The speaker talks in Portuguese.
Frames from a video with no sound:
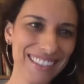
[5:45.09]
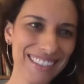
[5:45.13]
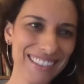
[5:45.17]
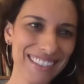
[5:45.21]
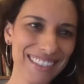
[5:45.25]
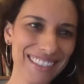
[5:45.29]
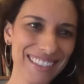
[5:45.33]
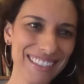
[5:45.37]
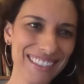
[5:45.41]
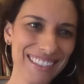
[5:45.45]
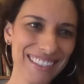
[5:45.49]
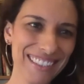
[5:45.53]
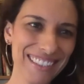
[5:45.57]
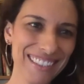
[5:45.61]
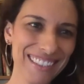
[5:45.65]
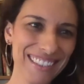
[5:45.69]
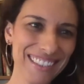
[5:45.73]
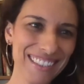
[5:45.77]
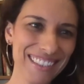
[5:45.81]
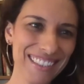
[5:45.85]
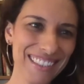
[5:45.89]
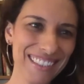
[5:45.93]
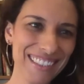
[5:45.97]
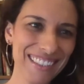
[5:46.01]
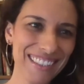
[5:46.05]
É
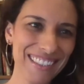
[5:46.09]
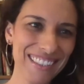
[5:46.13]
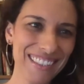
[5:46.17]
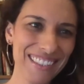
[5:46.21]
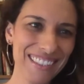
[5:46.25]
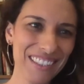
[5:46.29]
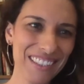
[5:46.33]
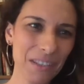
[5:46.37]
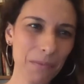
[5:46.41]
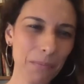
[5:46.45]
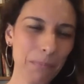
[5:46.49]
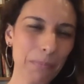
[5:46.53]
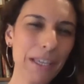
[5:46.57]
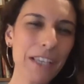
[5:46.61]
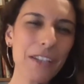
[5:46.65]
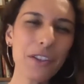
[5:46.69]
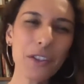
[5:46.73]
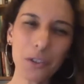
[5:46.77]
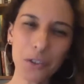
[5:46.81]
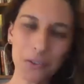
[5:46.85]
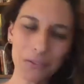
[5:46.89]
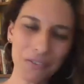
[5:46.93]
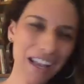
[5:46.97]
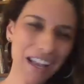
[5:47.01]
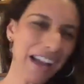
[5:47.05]
Python. Python.
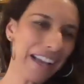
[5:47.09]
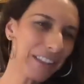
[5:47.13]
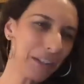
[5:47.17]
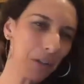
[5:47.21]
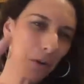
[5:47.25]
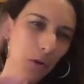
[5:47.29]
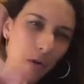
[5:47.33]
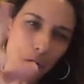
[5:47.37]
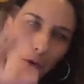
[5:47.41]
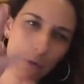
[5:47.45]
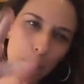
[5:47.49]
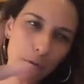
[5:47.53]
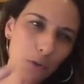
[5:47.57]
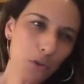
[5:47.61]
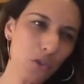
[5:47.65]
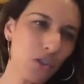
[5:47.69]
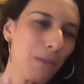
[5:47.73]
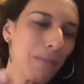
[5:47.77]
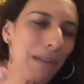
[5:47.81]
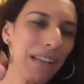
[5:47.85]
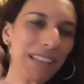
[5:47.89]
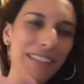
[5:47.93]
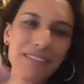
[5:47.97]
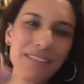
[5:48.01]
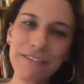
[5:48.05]
Ah, então confundi,
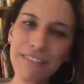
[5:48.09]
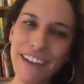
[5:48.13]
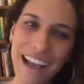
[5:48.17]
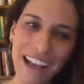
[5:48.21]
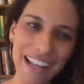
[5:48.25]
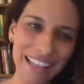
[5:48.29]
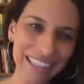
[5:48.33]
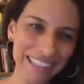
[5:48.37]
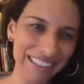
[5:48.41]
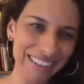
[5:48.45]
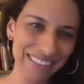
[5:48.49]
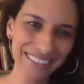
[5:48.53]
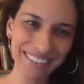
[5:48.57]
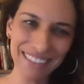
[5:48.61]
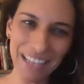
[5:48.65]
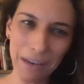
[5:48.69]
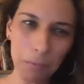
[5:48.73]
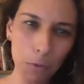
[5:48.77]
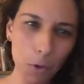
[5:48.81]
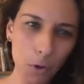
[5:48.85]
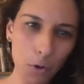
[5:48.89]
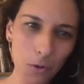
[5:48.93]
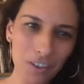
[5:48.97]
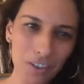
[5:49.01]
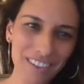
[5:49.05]
mas vale. Tá
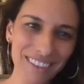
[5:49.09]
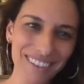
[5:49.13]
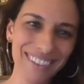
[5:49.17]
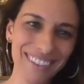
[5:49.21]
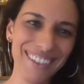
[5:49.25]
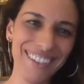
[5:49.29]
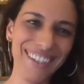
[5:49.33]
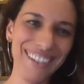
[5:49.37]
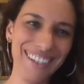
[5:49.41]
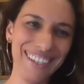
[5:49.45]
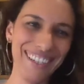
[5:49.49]
bom. Ah, vale, tá